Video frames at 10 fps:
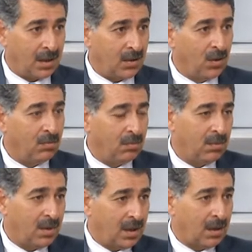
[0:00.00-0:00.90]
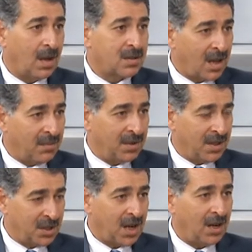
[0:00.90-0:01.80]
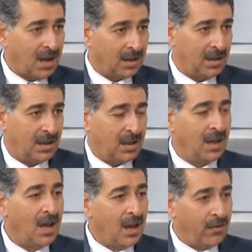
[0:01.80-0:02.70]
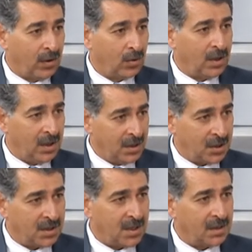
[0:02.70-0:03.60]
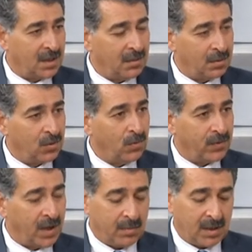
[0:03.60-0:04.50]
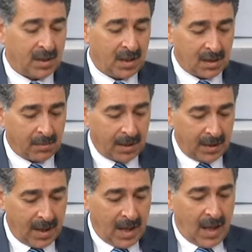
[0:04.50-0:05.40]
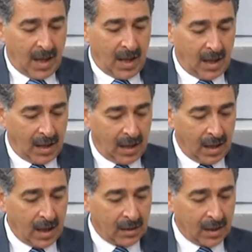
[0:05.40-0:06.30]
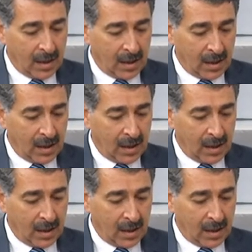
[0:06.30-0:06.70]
هم اصحاب النجاح الحقيقي في كل الانجازات اللي بتقوم فيها البلديه، طبعا هذا